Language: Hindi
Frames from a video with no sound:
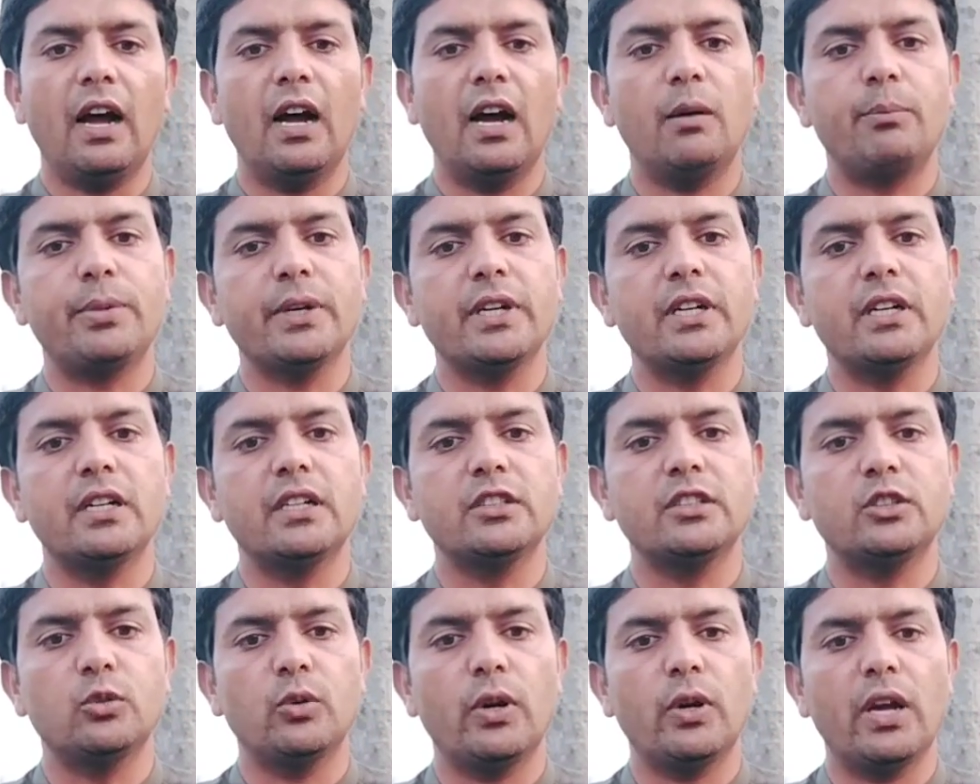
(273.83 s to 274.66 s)
आप
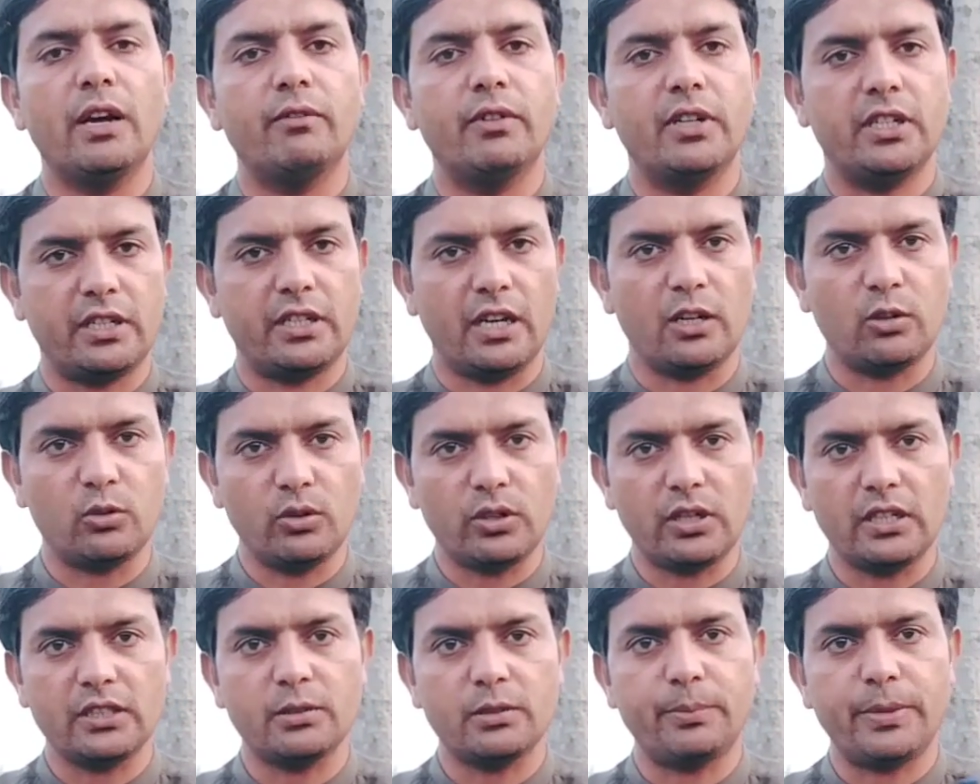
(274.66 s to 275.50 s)
जो है
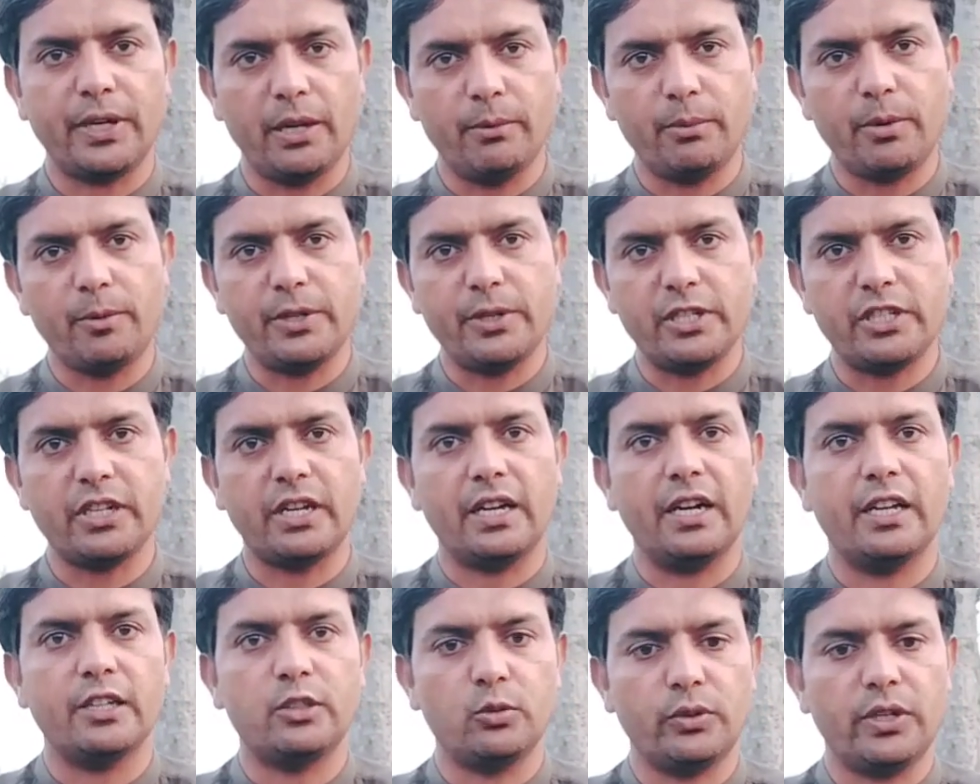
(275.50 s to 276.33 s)
वटाको का स्प्रे भी
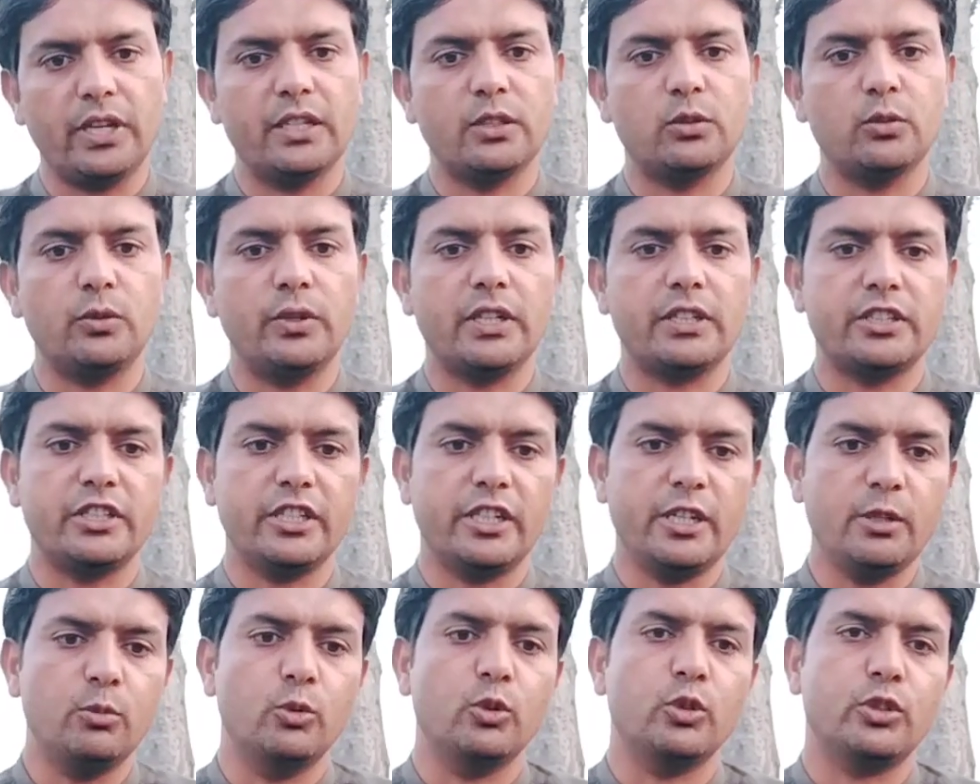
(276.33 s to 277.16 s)
पीछे कर चुके हैं तो एक
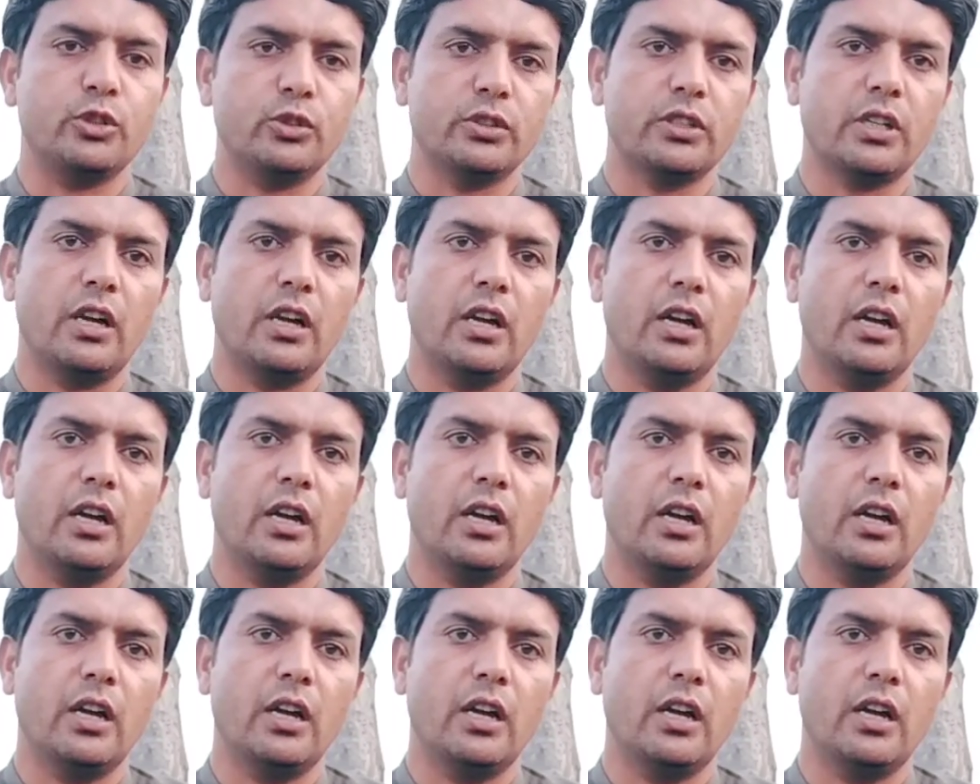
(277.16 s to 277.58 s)
जड़ी बूटियों